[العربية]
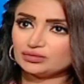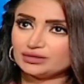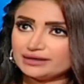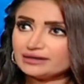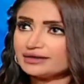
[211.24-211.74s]

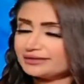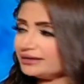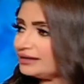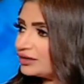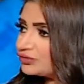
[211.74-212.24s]
ونرجع
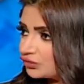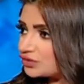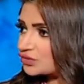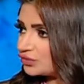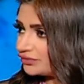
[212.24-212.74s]
تاني
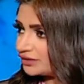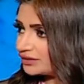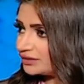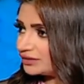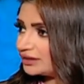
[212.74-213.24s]
للفويس اوفر
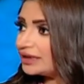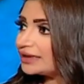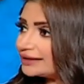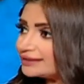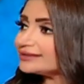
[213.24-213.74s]
اه
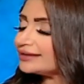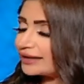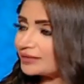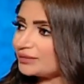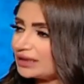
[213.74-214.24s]
انت ده
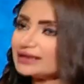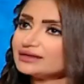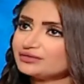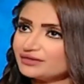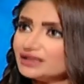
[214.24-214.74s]

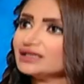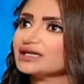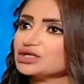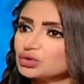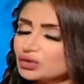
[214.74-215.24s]
كملت فيه
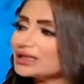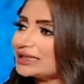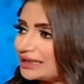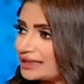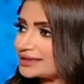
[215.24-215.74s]

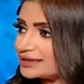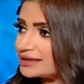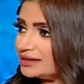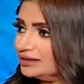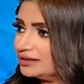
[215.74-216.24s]
كشغلك
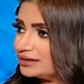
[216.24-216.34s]
الاساسي